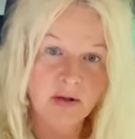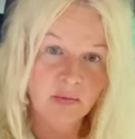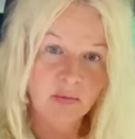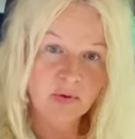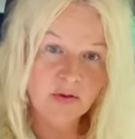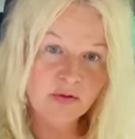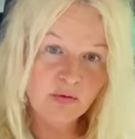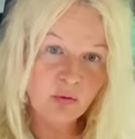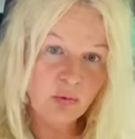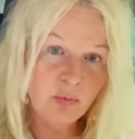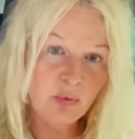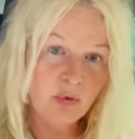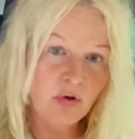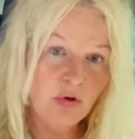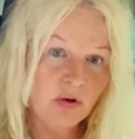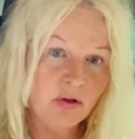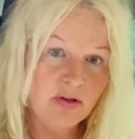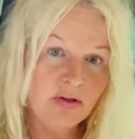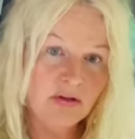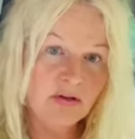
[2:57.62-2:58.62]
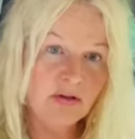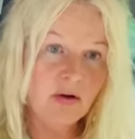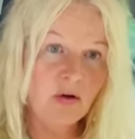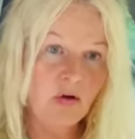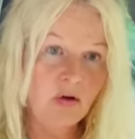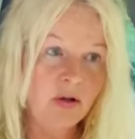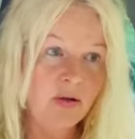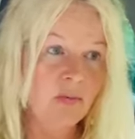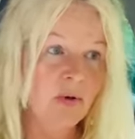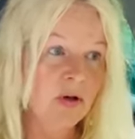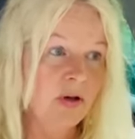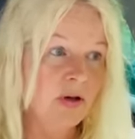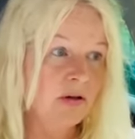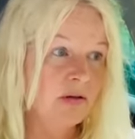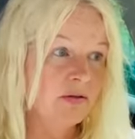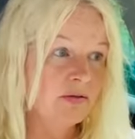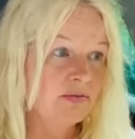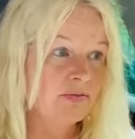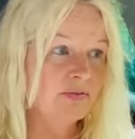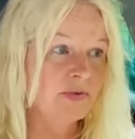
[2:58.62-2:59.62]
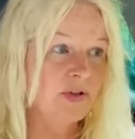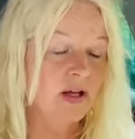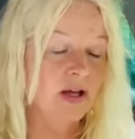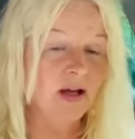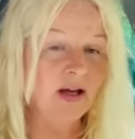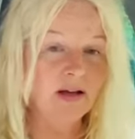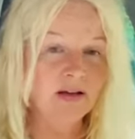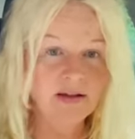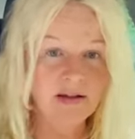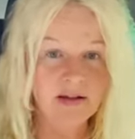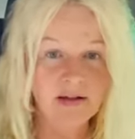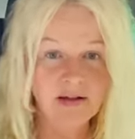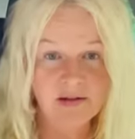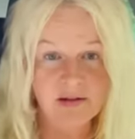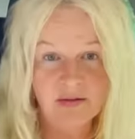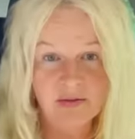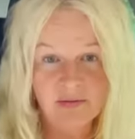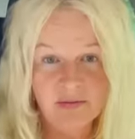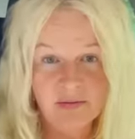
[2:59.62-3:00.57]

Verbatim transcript: Besuch bedeutet auch immer, ja, der